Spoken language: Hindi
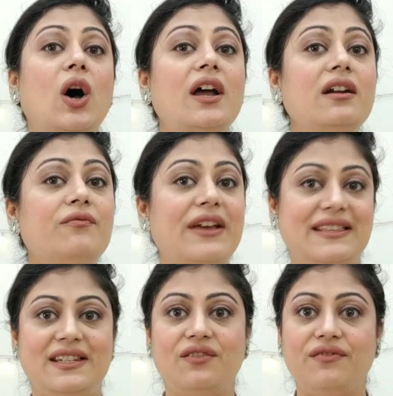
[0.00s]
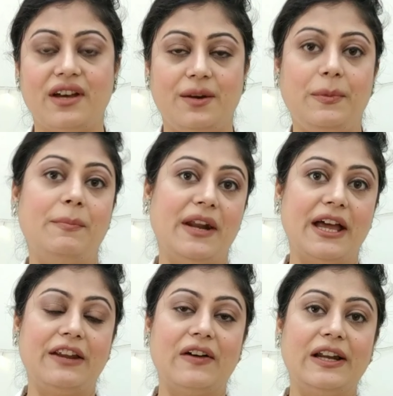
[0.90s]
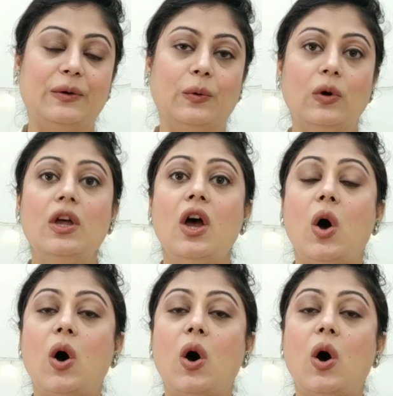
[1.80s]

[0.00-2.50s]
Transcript: और वेस्टर्न वेयर भी बनाने वाली हूँ